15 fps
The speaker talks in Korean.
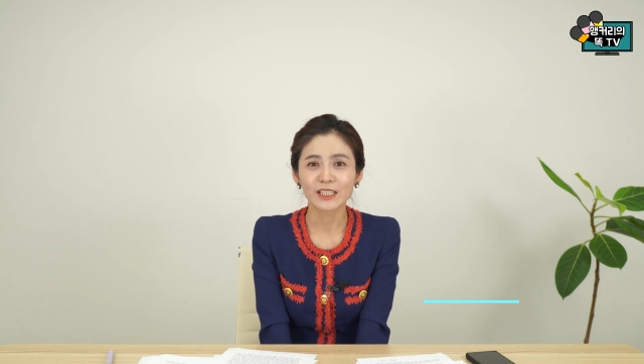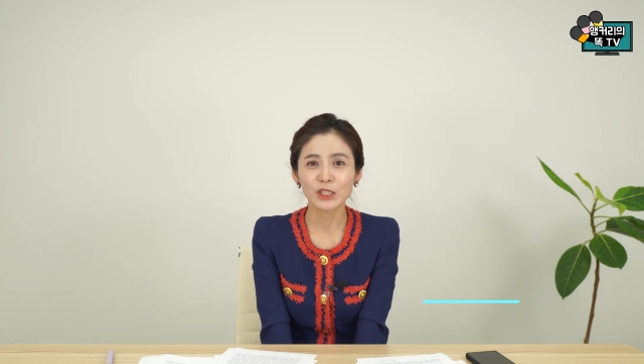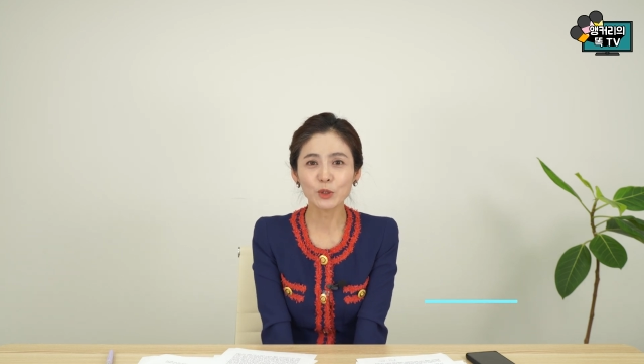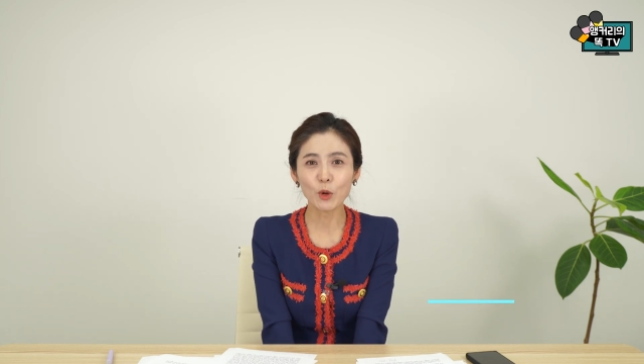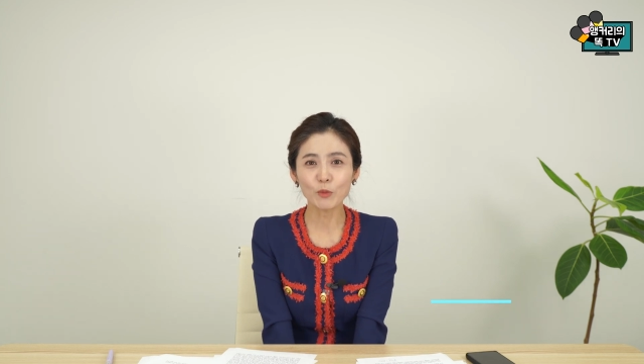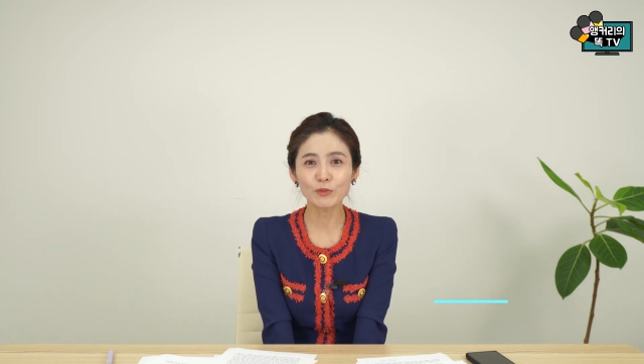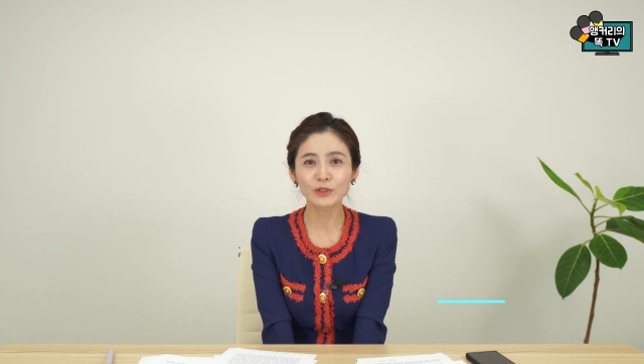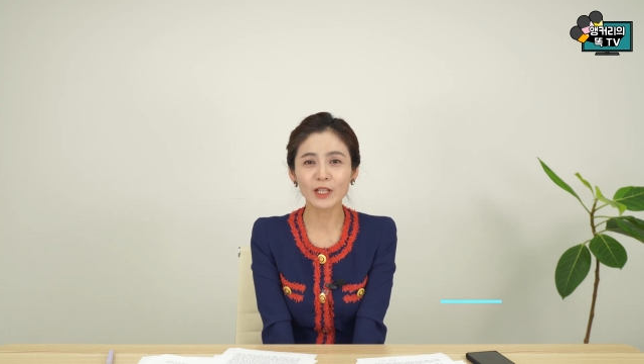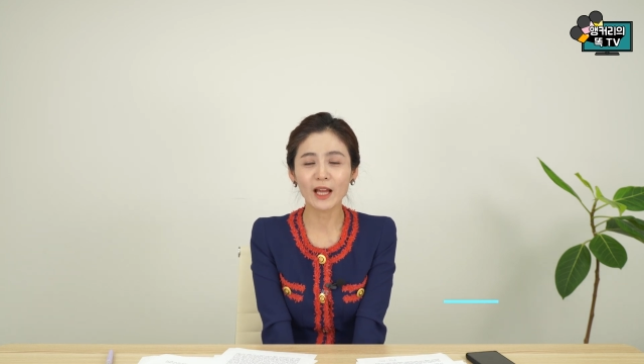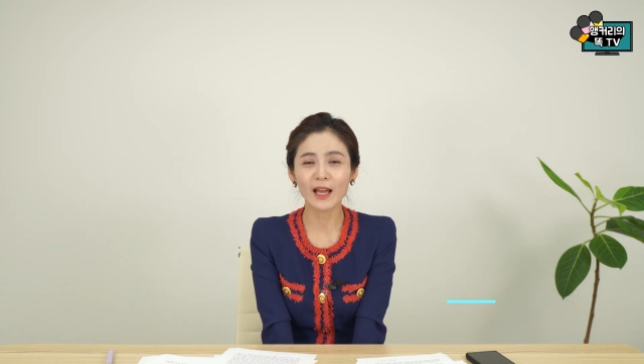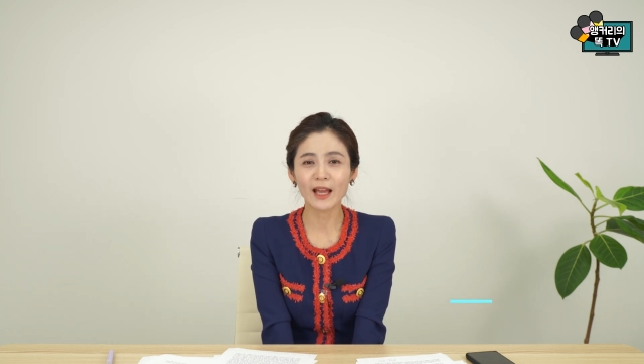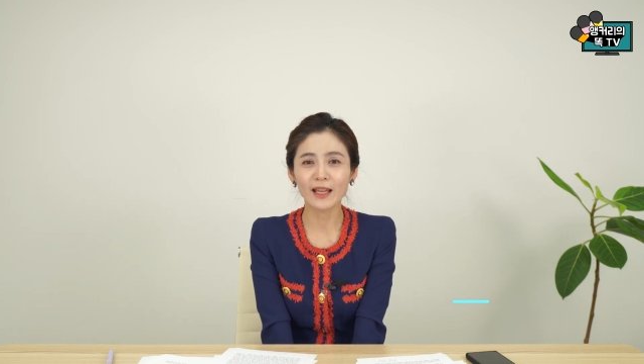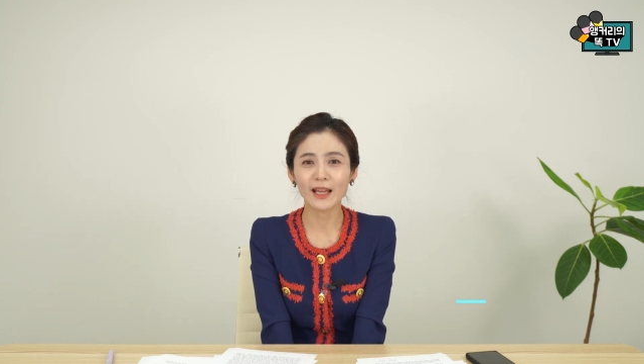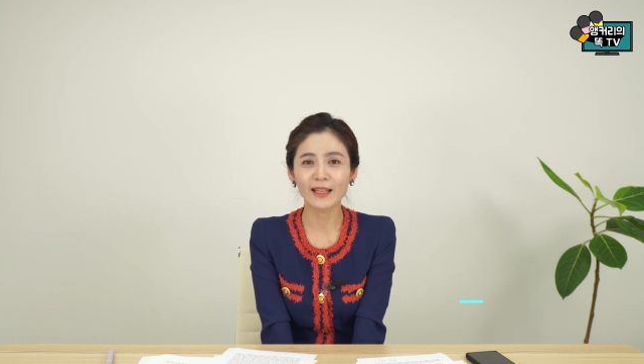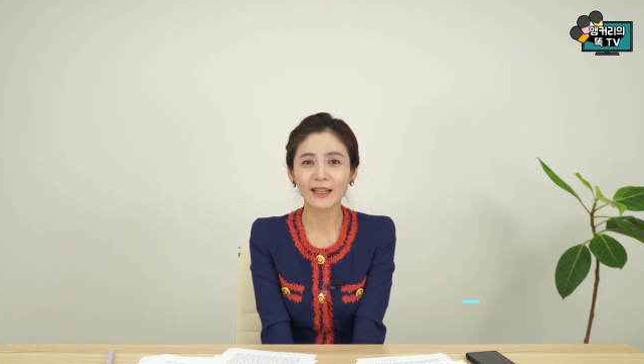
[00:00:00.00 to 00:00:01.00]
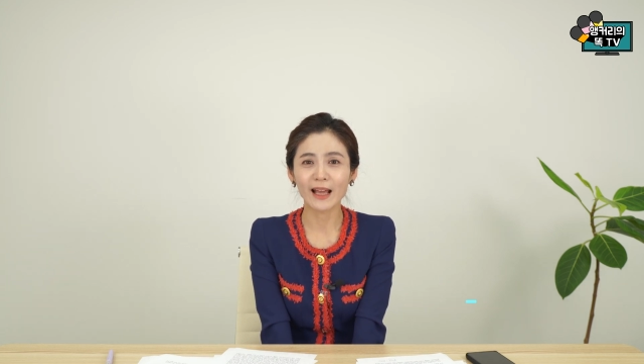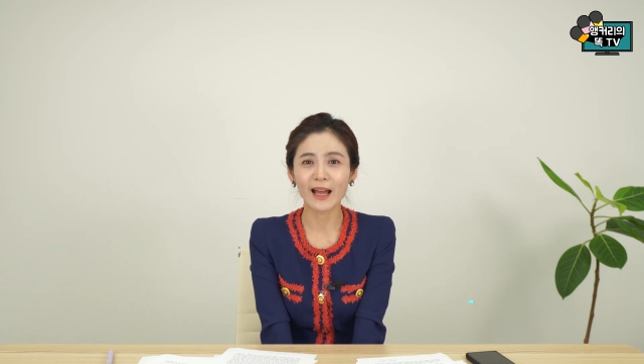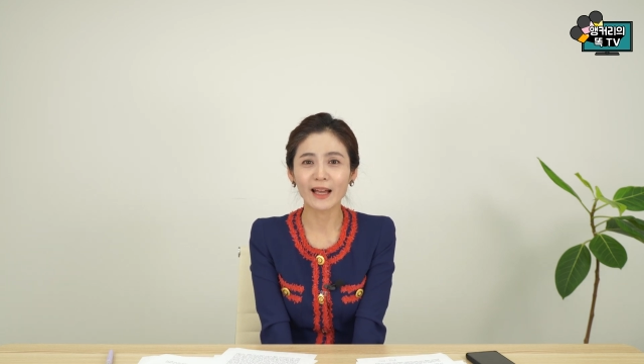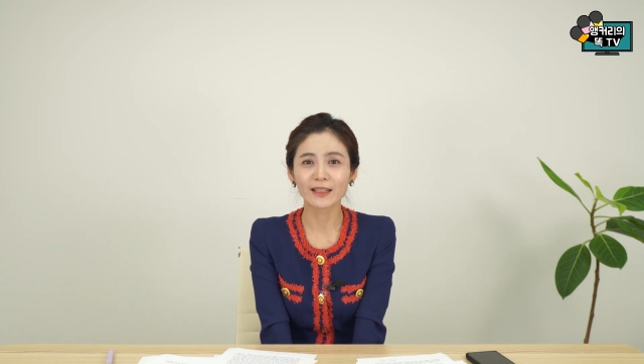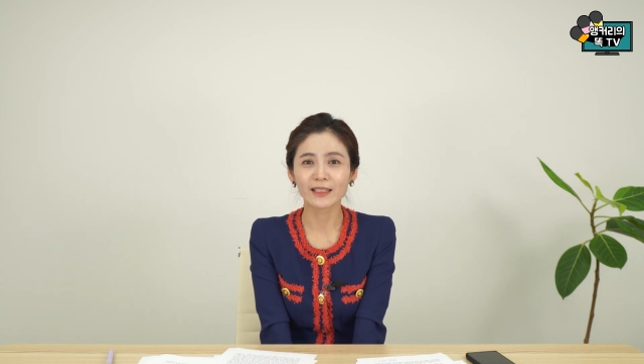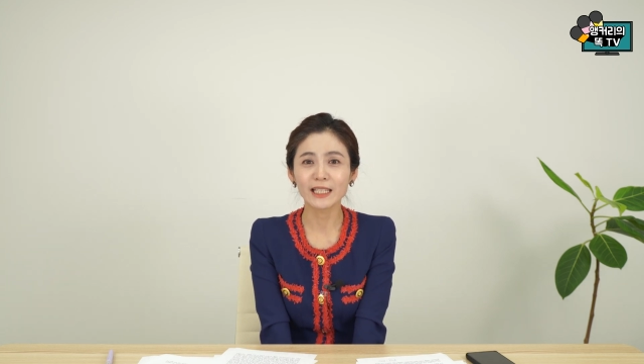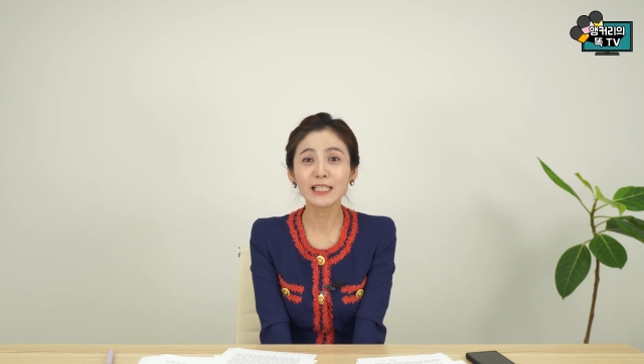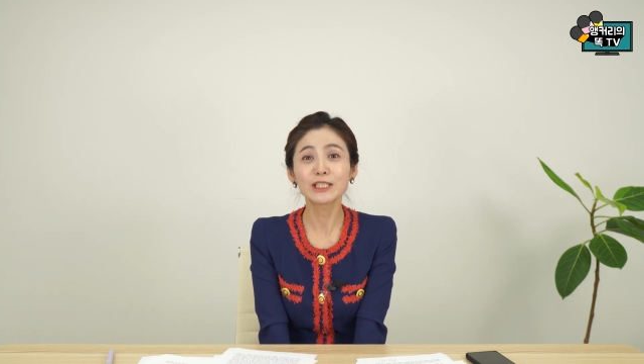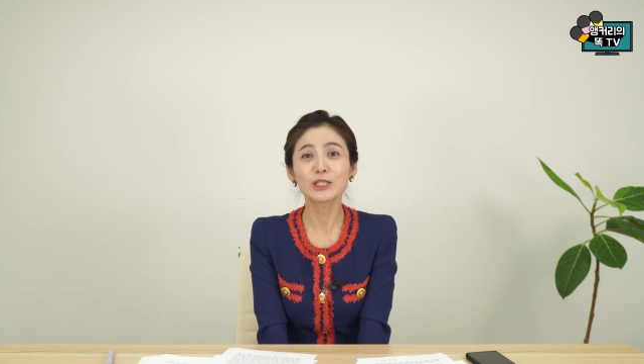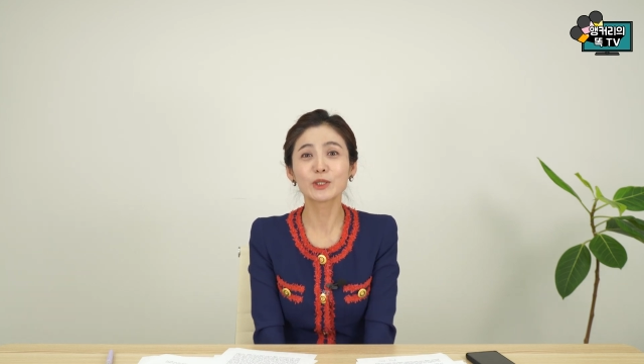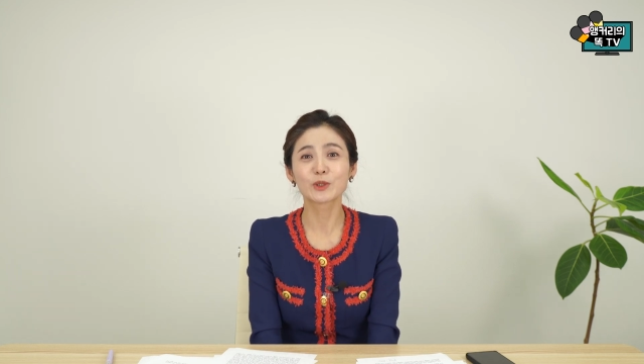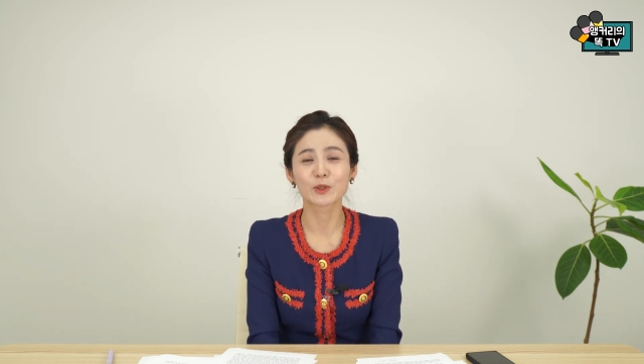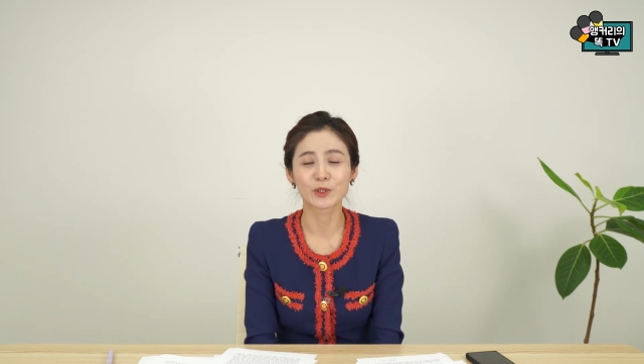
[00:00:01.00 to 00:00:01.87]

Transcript: 신곡 무대에 대한 힌트를